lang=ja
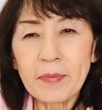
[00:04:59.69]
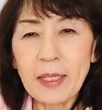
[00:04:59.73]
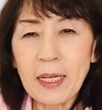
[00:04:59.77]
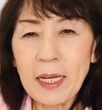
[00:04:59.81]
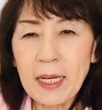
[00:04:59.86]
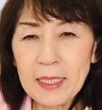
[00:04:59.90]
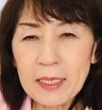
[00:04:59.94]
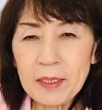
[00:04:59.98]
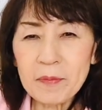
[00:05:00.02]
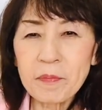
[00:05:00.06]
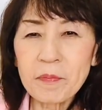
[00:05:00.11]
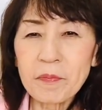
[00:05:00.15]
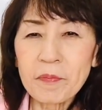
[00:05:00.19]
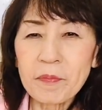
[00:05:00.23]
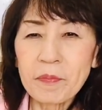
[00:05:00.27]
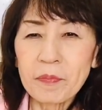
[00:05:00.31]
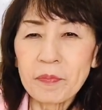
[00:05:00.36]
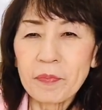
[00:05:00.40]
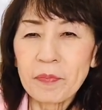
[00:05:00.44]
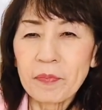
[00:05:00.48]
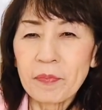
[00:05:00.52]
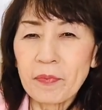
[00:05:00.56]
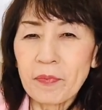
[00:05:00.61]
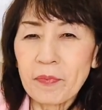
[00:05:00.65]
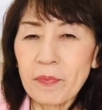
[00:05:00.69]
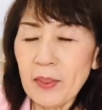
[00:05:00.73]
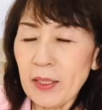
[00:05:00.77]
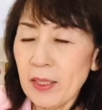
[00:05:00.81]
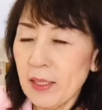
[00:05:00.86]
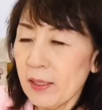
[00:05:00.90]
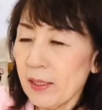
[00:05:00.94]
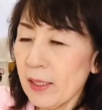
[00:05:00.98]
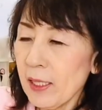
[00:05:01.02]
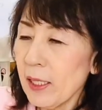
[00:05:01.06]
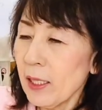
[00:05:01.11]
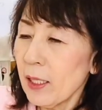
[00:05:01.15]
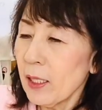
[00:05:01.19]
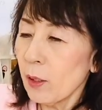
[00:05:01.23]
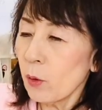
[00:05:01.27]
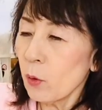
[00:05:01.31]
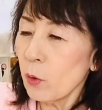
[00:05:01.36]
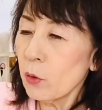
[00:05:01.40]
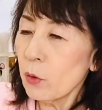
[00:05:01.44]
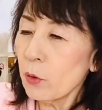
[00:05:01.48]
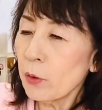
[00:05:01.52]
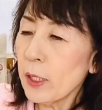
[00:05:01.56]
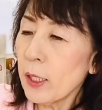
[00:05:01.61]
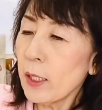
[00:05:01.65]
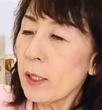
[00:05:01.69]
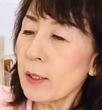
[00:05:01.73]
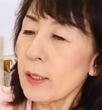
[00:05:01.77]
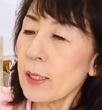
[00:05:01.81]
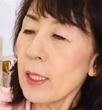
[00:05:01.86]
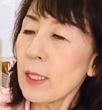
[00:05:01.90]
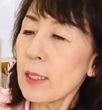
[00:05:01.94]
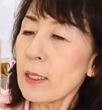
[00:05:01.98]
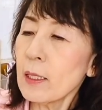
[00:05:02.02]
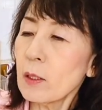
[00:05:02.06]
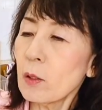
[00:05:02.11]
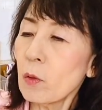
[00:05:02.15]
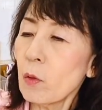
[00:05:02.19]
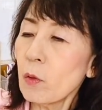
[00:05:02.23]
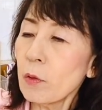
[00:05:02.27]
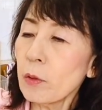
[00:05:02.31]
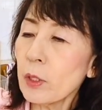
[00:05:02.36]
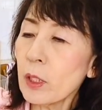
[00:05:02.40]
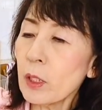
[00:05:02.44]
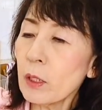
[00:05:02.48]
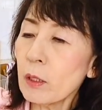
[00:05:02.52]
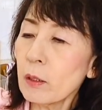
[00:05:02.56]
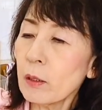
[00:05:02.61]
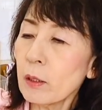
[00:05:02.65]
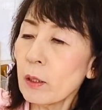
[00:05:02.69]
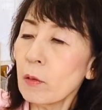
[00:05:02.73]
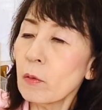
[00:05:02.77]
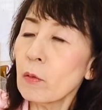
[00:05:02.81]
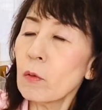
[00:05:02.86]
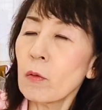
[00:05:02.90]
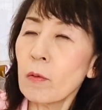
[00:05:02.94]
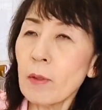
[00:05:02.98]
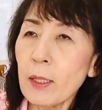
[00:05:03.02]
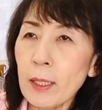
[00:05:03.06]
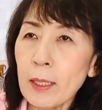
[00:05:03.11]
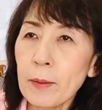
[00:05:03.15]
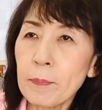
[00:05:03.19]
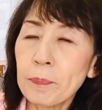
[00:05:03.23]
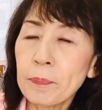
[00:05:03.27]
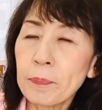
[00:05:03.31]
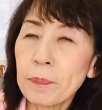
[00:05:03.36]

はい、でこのね三層人っていうのは